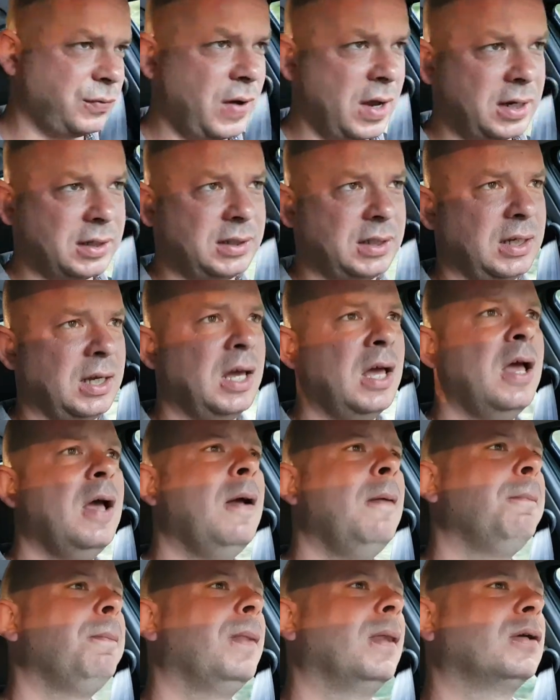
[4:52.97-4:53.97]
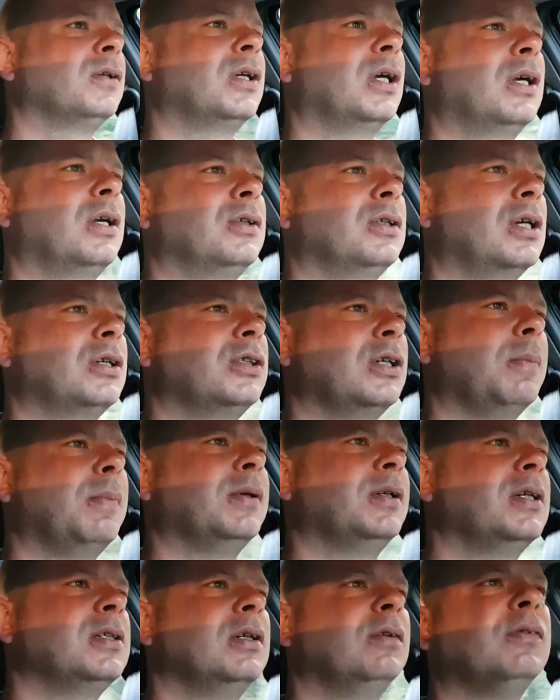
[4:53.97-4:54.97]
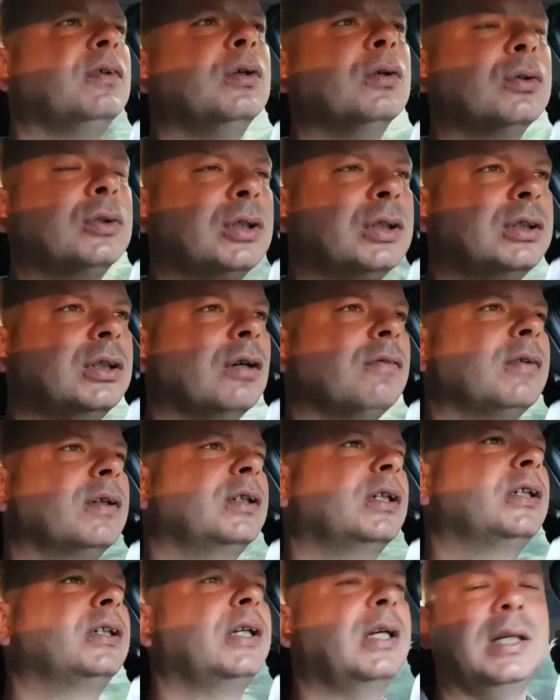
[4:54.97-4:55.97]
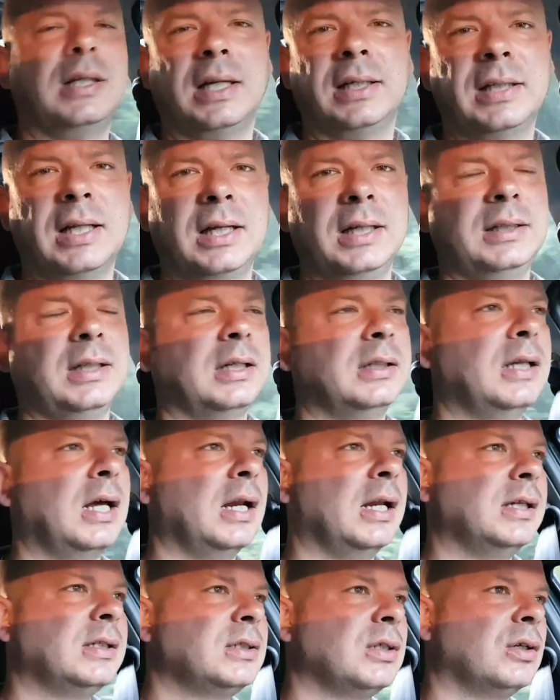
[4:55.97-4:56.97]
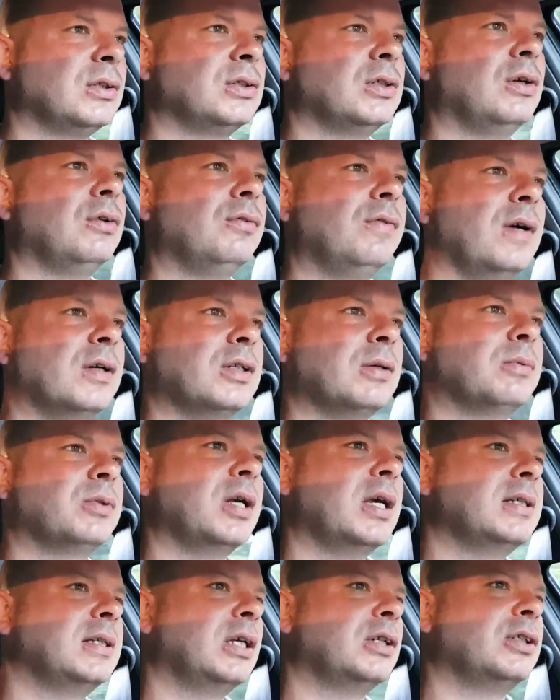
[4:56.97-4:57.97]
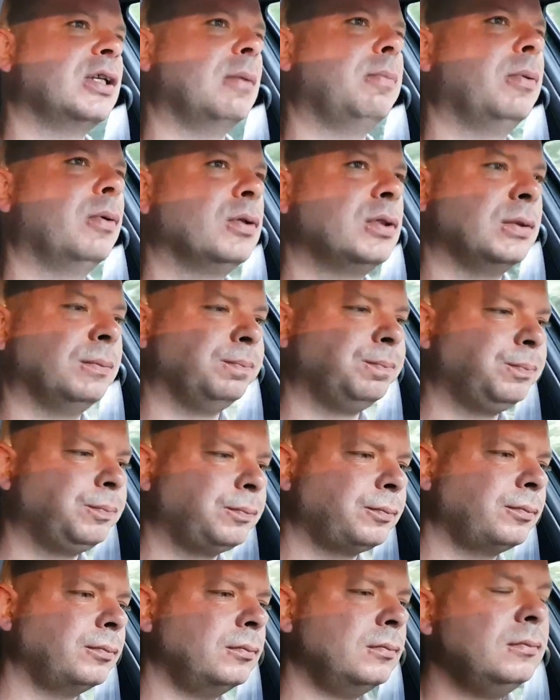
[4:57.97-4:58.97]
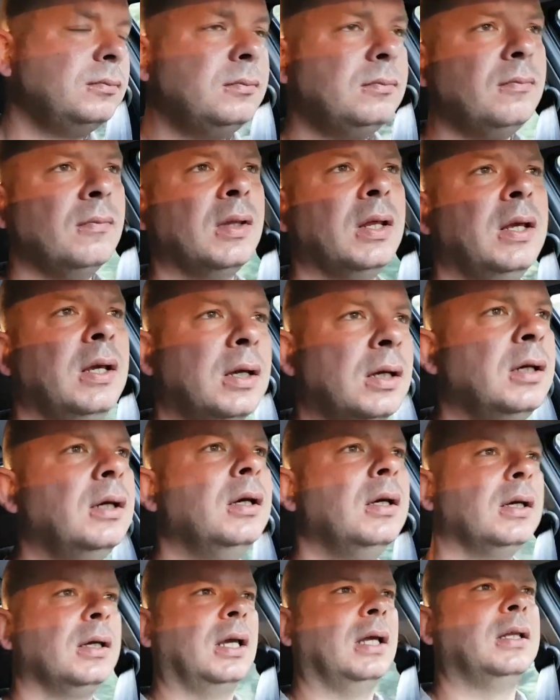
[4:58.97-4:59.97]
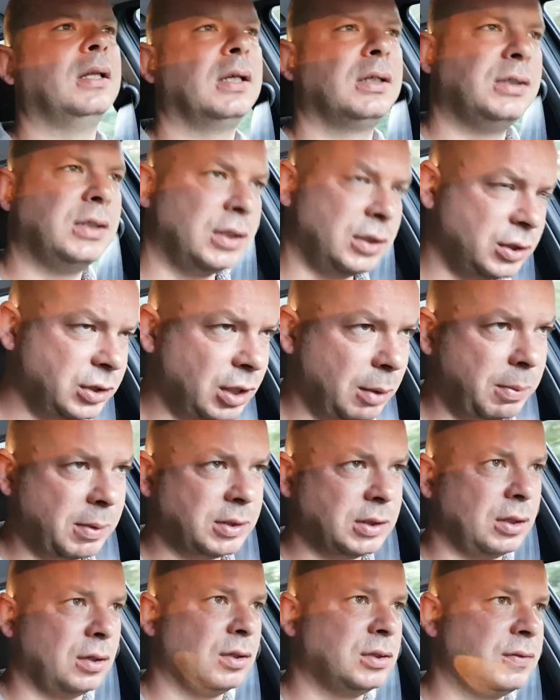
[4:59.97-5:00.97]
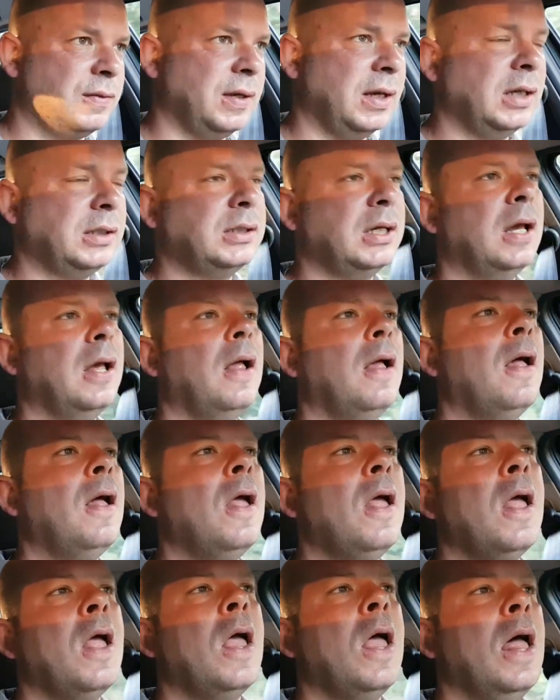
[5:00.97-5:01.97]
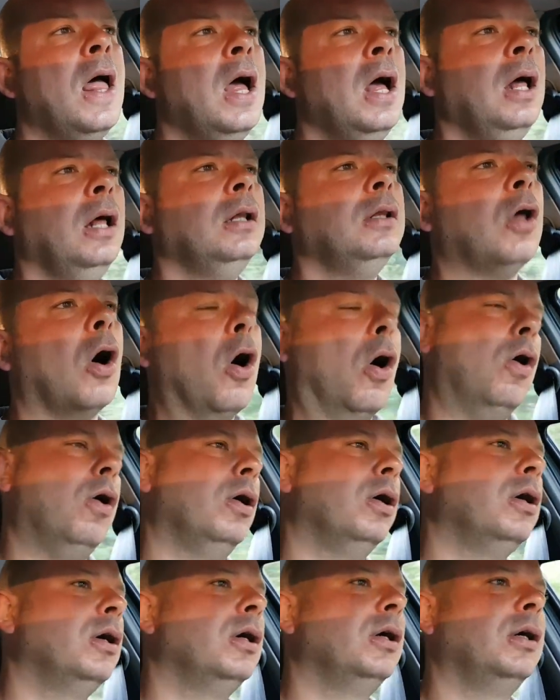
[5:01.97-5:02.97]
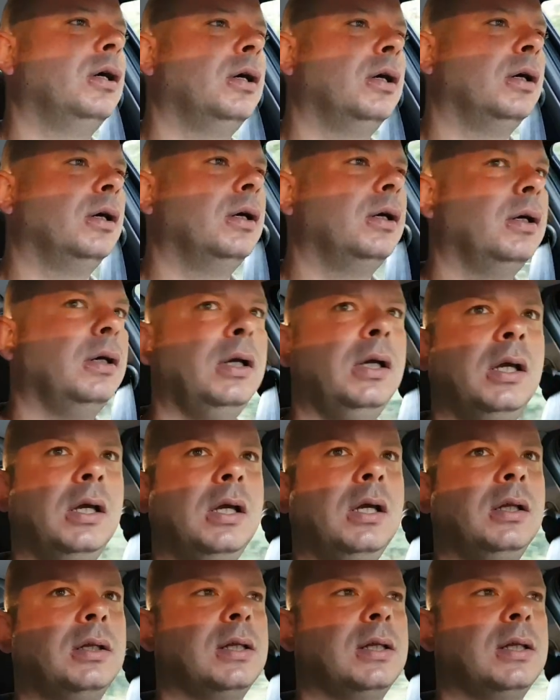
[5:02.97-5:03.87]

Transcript: fakty, że, że trzeba się znowu uczyć nowych rzeczy i tak dalej, i tak dalej, co, co uważam, że jest też na plus, kiedy gdzieś trzeba się rozwijać. No i